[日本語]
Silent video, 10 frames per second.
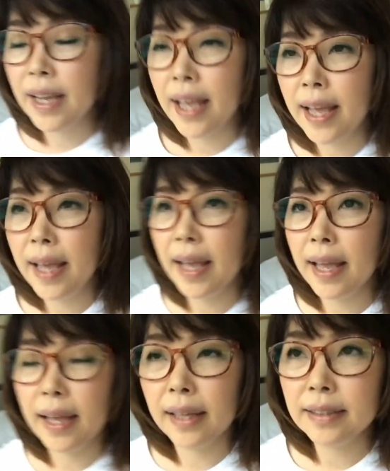
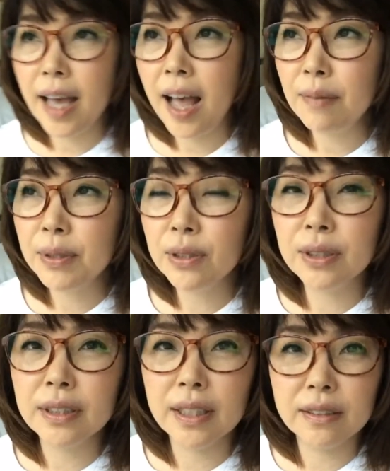えー、サービス
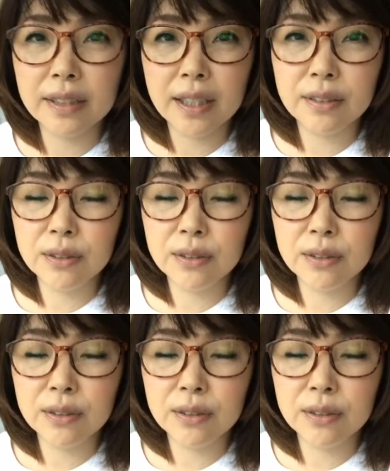してくれ